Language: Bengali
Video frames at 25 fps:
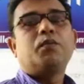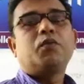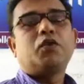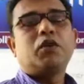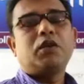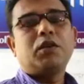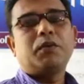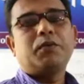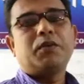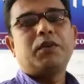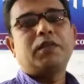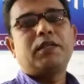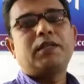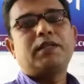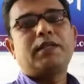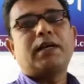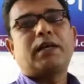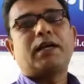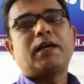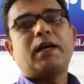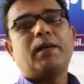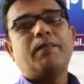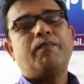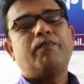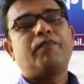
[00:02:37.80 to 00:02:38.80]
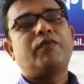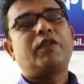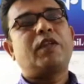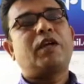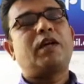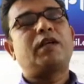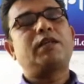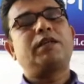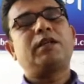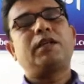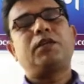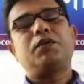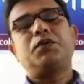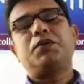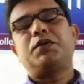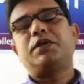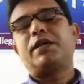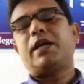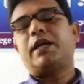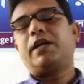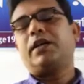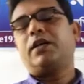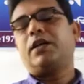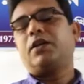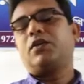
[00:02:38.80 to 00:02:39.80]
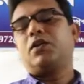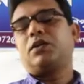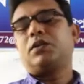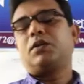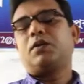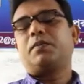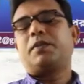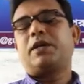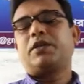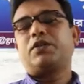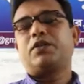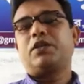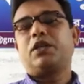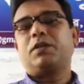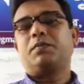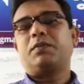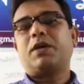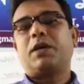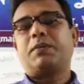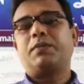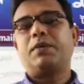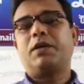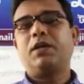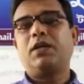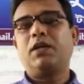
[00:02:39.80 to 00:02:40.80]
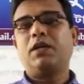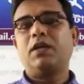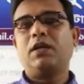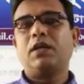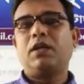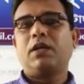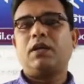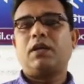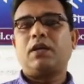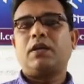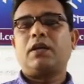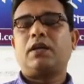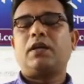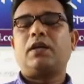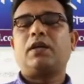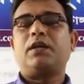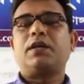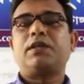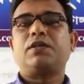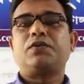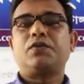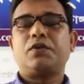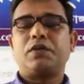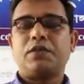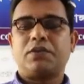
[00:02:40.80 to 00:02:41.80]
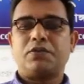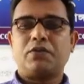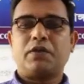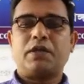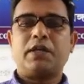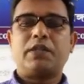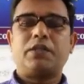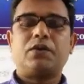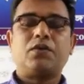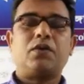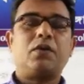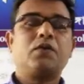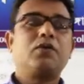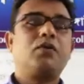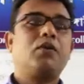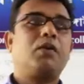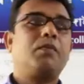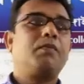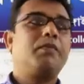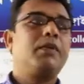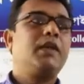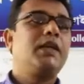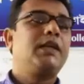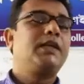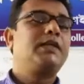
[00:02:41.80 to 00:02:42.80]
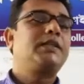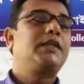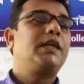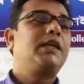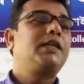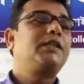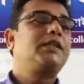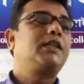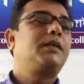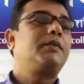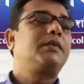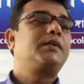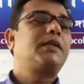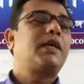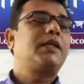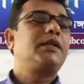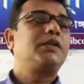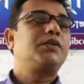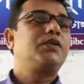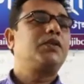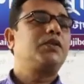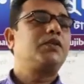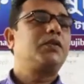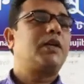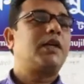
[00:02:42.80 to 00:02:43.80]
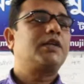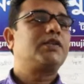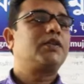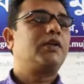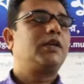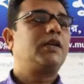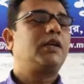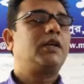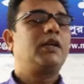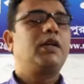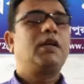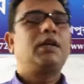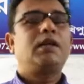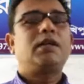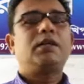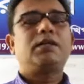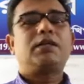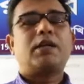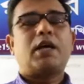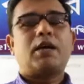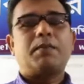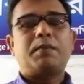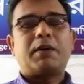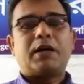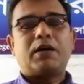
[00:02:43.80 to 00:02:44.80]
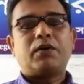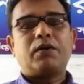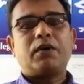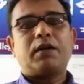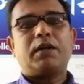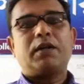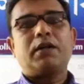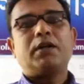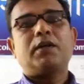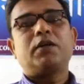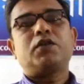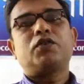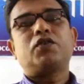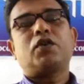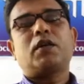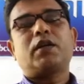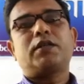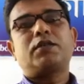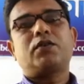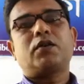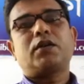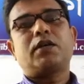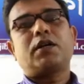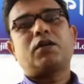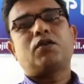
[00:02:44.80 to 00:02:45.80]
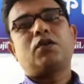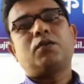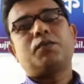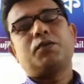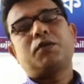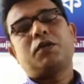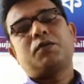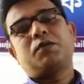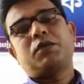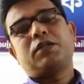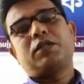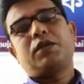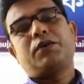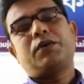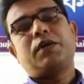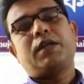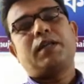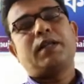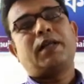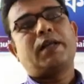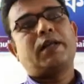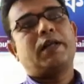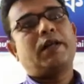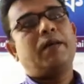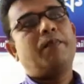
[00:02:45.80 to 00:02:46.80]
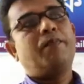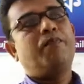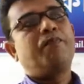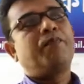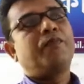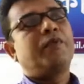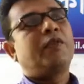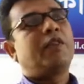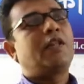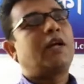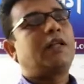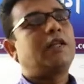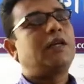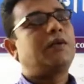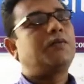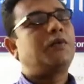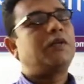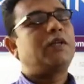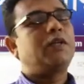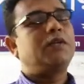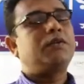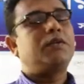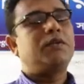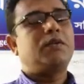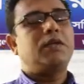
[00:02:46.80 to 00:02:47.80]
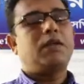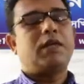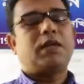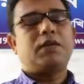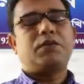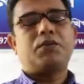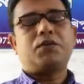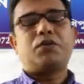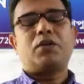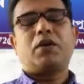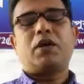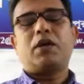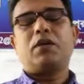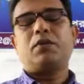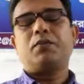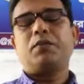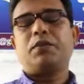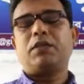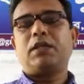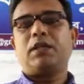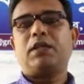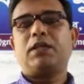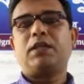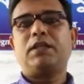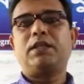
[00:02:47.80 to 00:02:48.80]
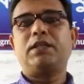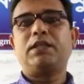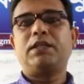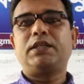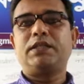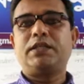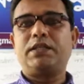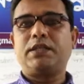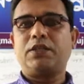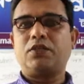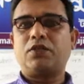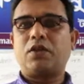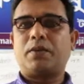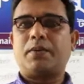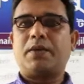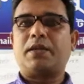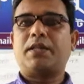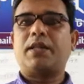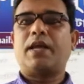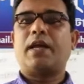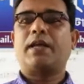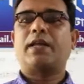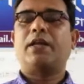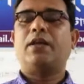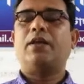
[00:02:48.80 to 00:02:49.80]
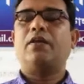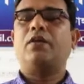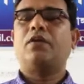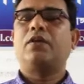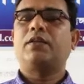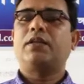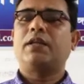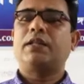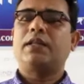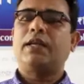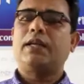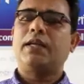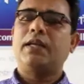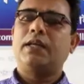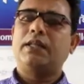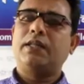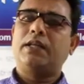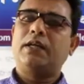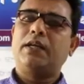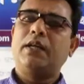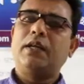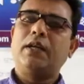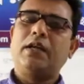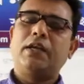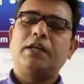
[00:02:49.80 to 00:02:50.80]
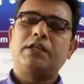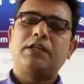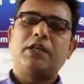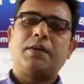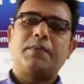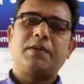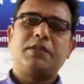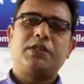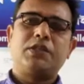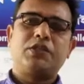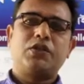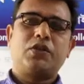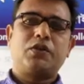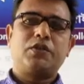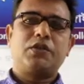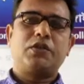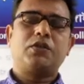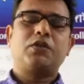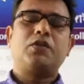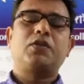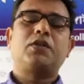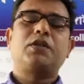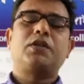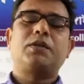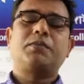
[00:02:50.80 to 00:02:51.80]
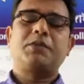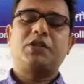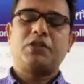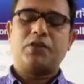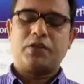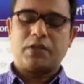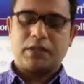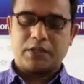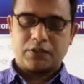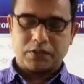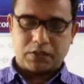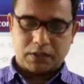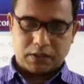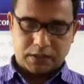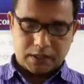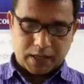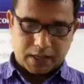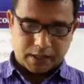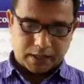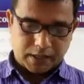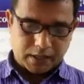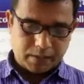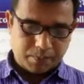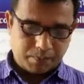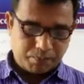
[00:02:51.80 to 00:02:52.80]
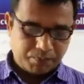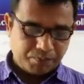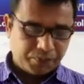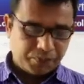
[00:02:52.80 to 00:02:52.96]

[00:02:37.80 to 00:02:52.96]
প্রতিবন্ধী যারা তারা যেহেতু শারীরিক অথবা মানসিকভাবে কিছু কিছু ক্ষেত্রে অক্ষম সেই হিসাবে তাদের জন্য আসলে যানবাহনে চলাচলটা খুব সমস্যা হয়ে থাকে তাদের প্রতি যদি একটু সহানুভূতির দৃষ্টি সবার থাকে অর্থাৎ এই ক্ষেত্রে সামাজিক সচেতনতার বিষয়টা যদি থাকে